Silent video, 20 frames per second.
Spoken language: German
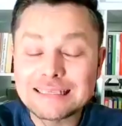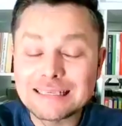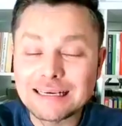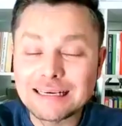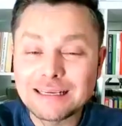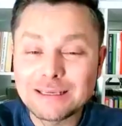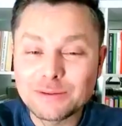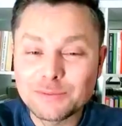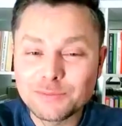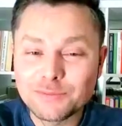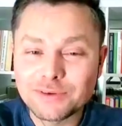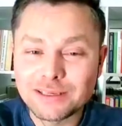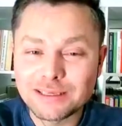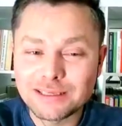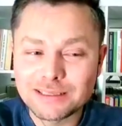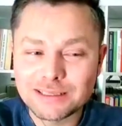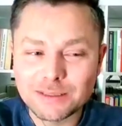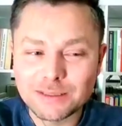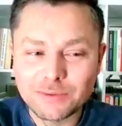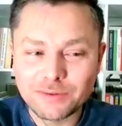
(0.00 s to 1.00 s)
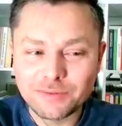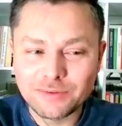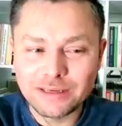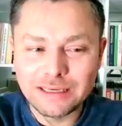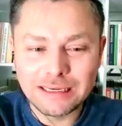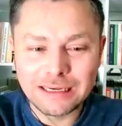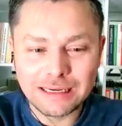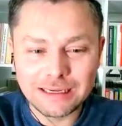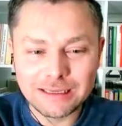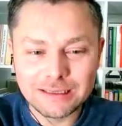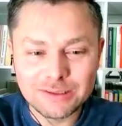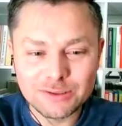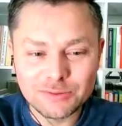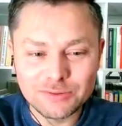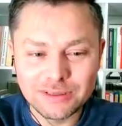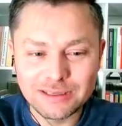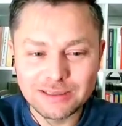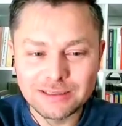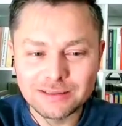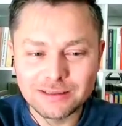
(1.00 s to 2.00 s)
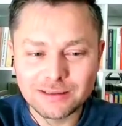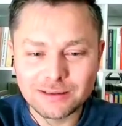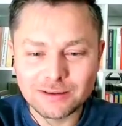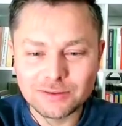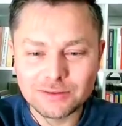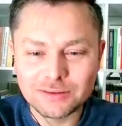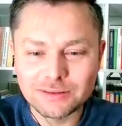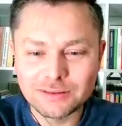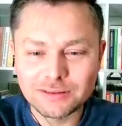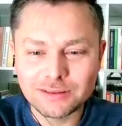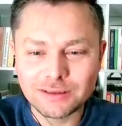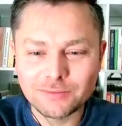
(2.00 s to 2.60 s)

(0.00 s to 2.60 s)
es einem? Weil es gibt ja viele Rationalen da draußen. Ein